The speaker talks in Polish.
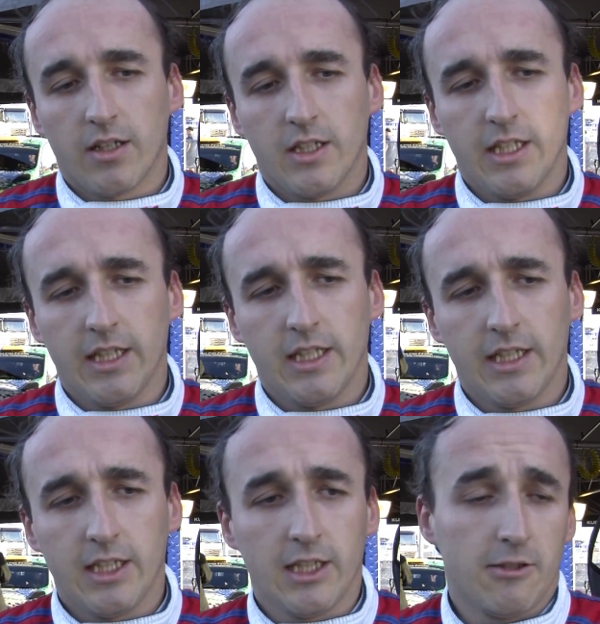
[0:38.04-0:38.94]

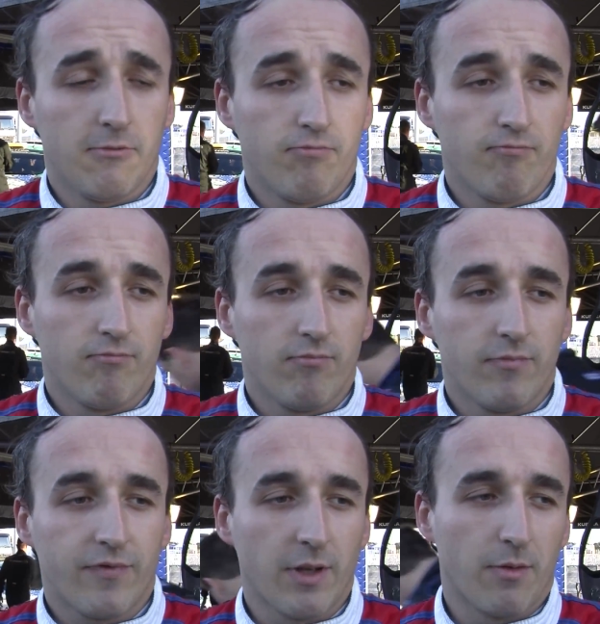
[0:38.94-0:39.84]
I
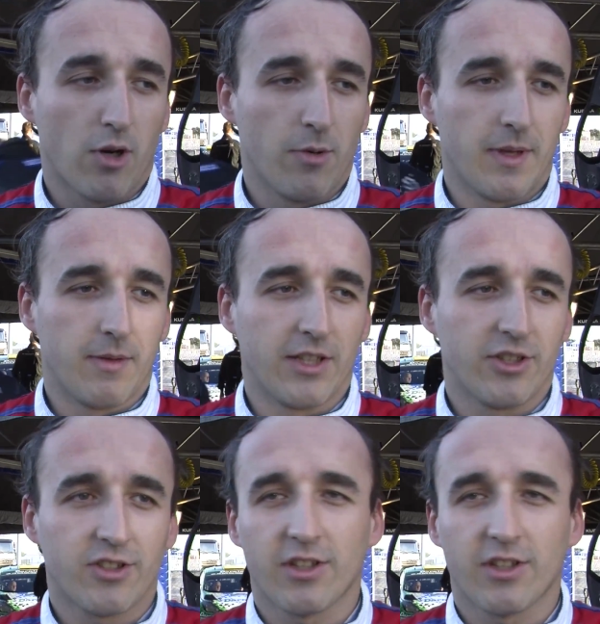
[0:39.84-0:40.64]
w tym roku miejmy nadzieję,